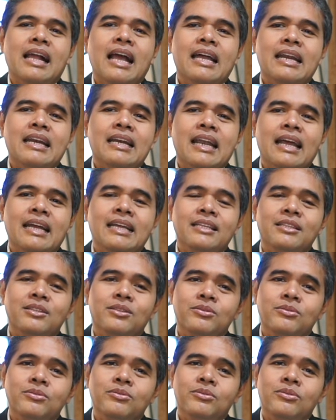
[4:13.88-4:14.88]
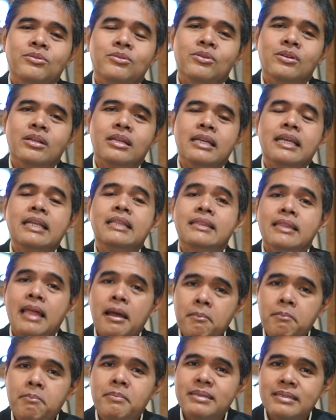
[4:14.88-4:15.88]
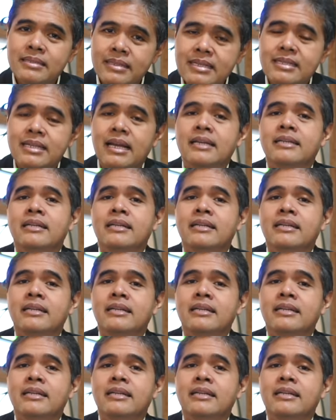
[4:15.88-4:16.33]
Karena itu, kita mesti